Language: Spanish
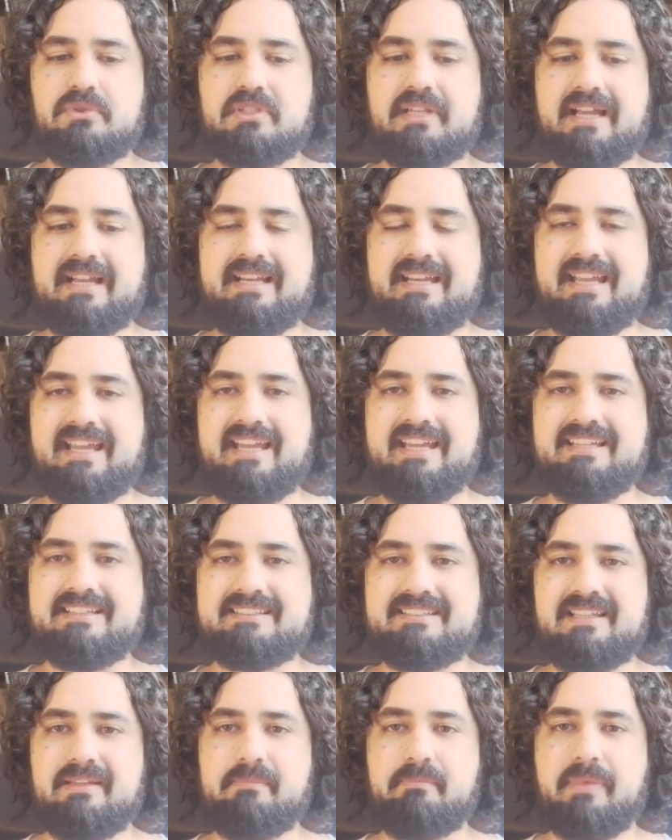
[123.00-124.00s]
usan
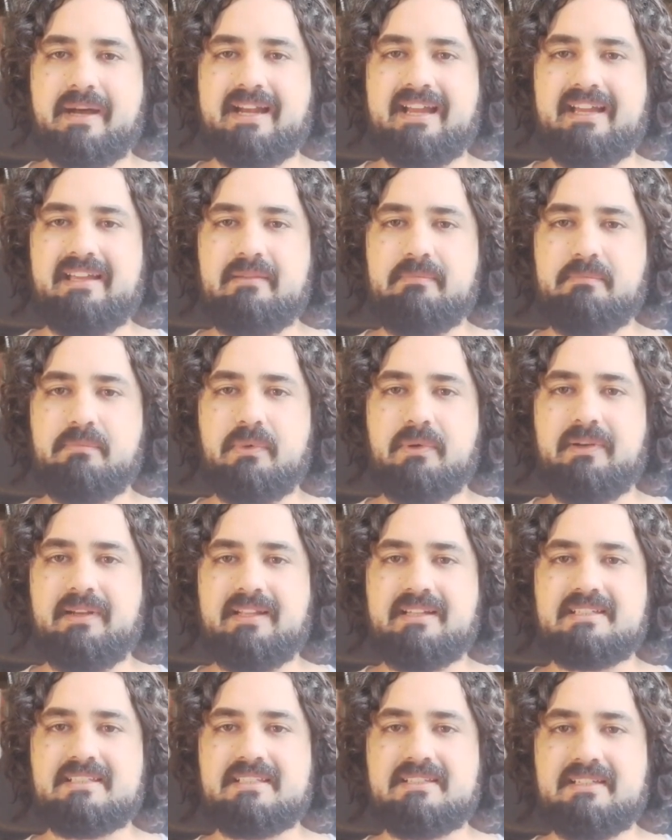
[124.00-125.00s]
este para
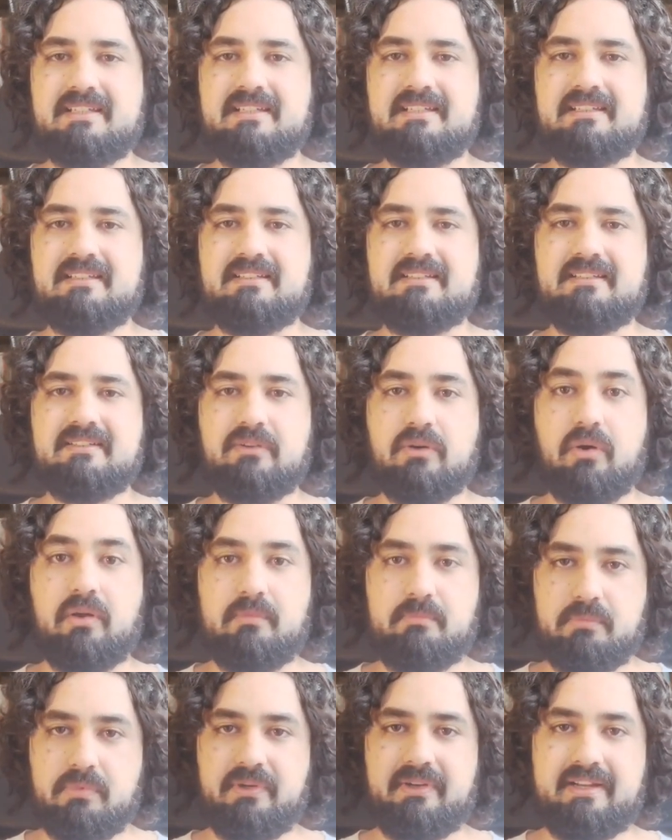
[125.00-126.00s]
imponerse o
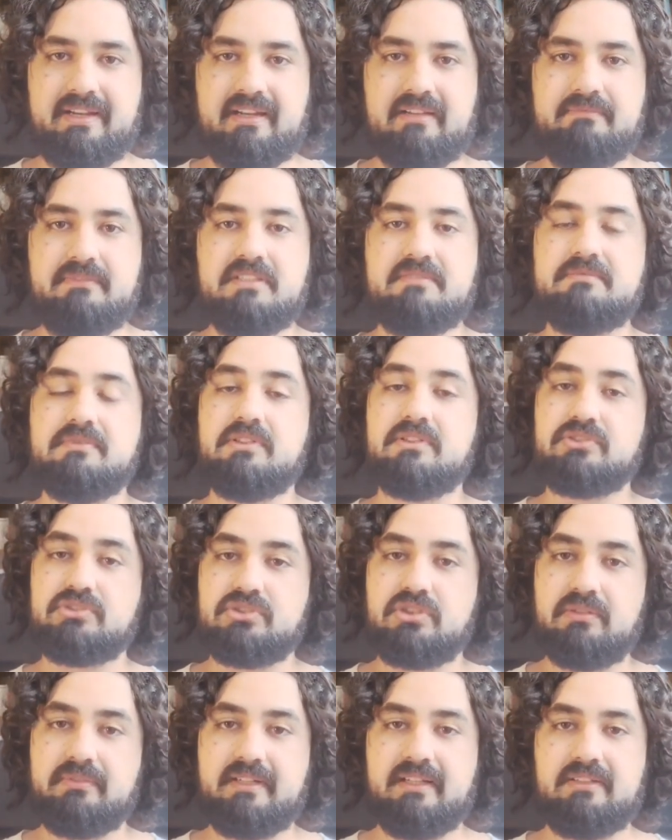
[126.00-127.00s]
imponer el mismo
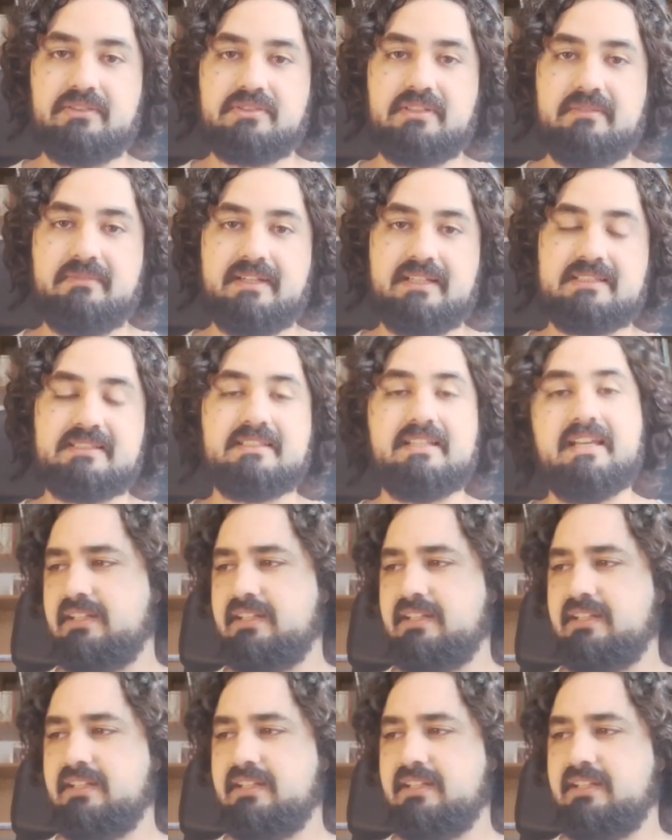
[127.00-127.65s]
sobre los demás.